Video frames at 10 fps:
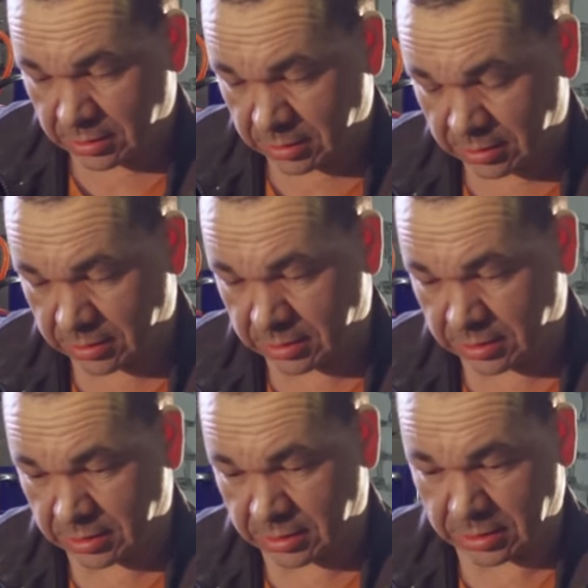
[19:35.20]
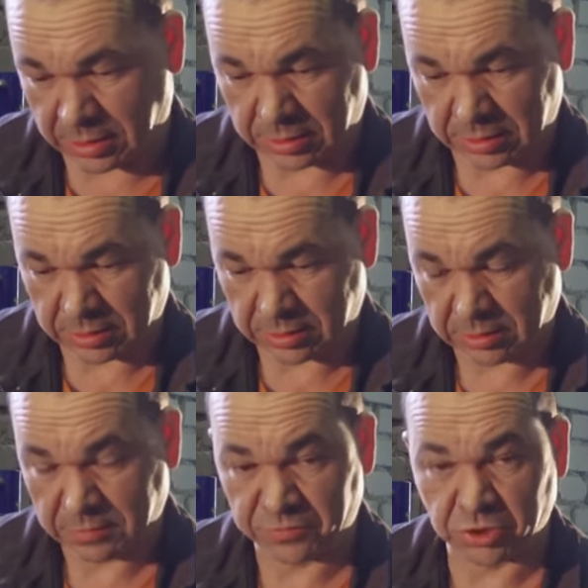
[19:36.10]
А,
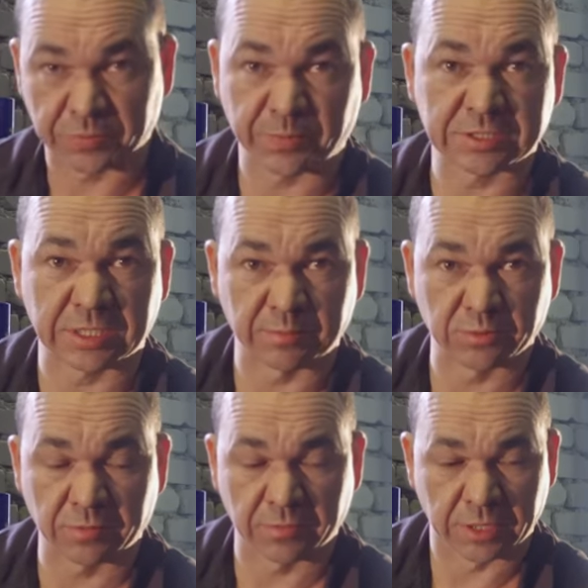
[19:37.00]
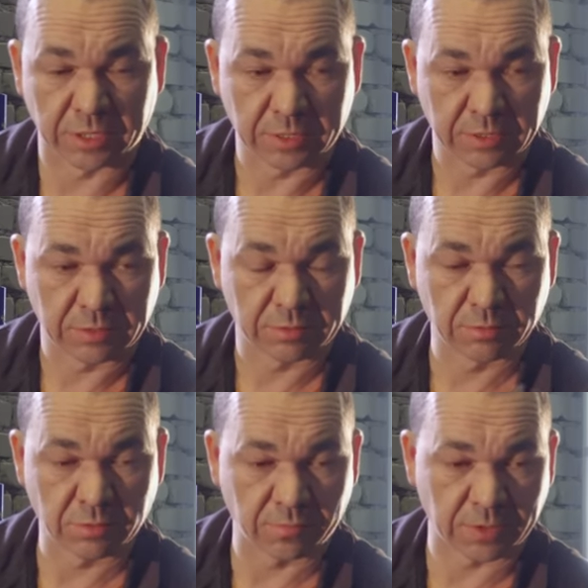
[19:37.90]
все, сейчас поставим новые,
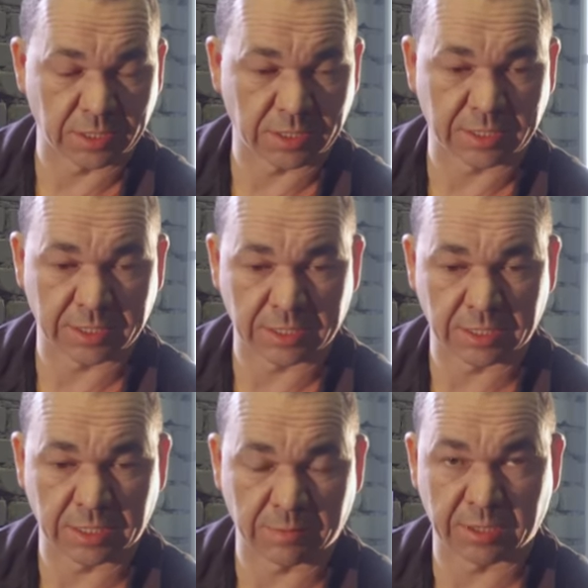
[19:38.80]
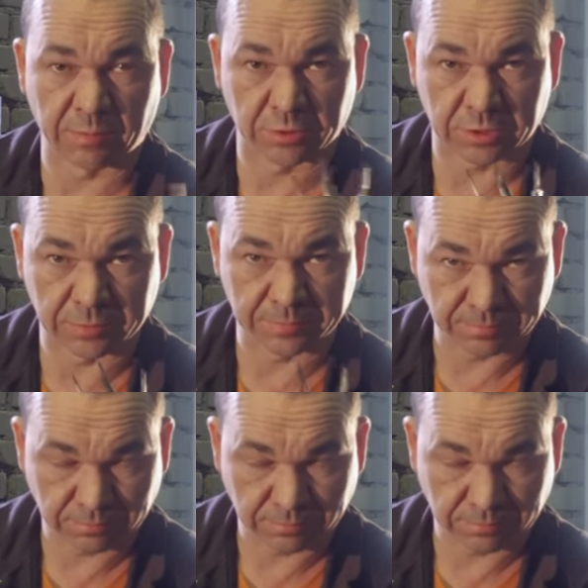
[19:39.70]
новые а, обработаем